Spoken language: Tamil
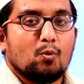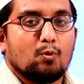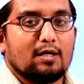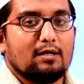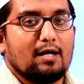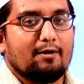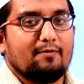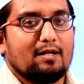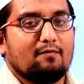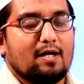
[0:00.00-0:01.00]

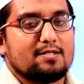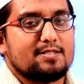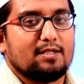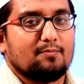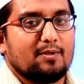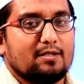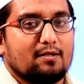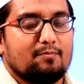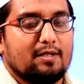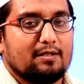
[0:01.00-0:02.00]
உலகளாவிய அளவில்
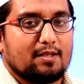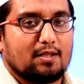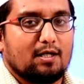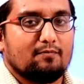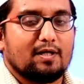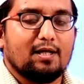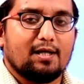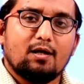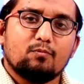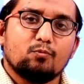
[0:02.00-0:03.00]
அனுசரிக்கப்படுகிறது அப்படிங்கிற தகவலை
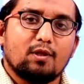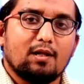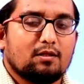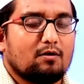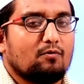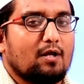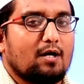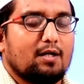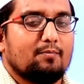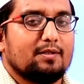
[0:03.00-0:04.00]
முதல்
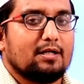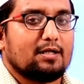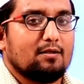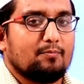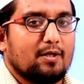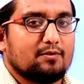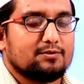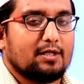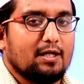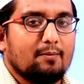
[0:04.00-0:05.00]
தகவலாக நாம் இந்த இடத்துல
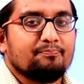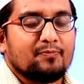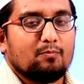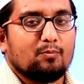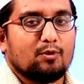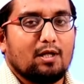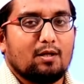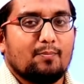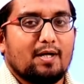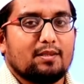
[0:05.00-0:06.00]
பார்த்தோம் சரிங்களா முதல்
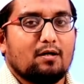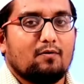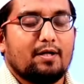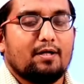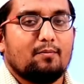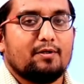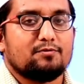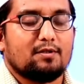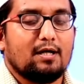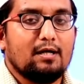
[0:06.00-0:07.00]
நாம் பார்த்த தகவல் என்ன
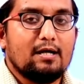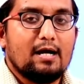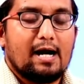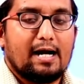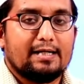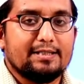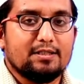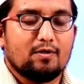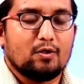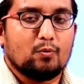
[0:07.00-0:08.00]
அப்படின்னு சொன்னால்
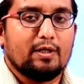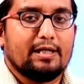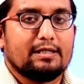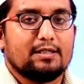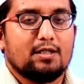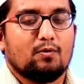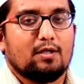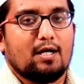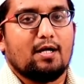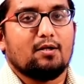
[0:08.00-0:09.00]
அழிந்து வரக்கூடிய இனங்களில்
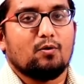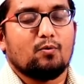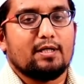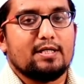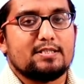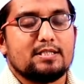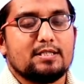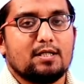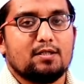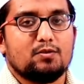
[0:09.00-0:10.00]
ஒன்றாக இருக்கக்கூடிய
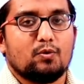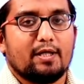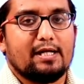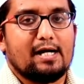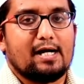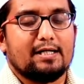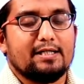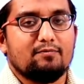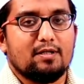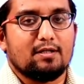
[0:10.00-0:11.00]
சிங்கங்களினுடைய
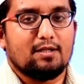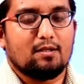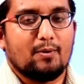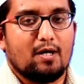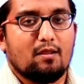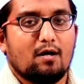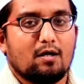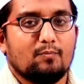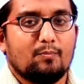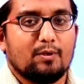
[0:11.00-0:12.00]
அழிவிலிருந்து அதை
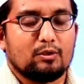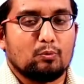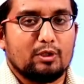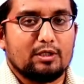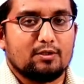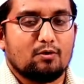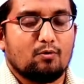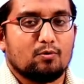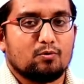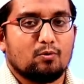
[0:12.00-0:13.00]
பாதுகாக்கணும் அப்படிங்கிற உயர்ந்த
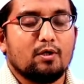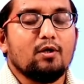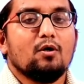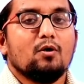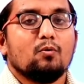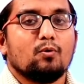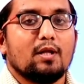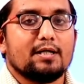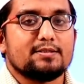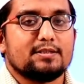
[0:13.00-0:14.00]
நோக்கத்தோடு
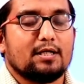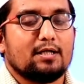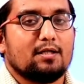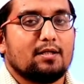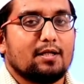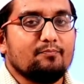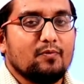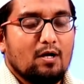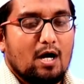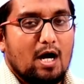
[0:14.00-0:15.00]
உலக சிங்கங்கள் தினம்
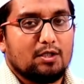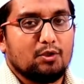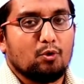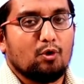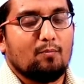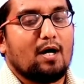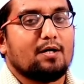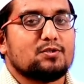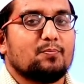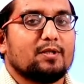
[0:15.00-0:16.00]
ஆண்டுதோறும்
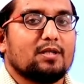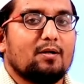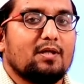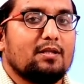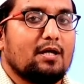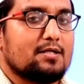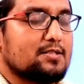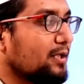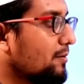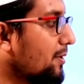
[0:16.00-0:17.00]
ஆகஸ்ட் பத்தாம் தேதி
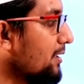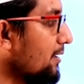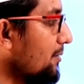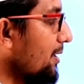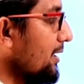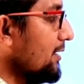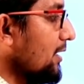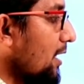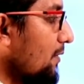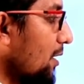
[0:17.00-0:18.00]
அனுசரிக்கப்படுகிறது அப்படிங்கிற
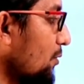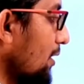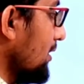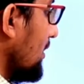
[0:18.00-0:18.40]
தகவலை முதல்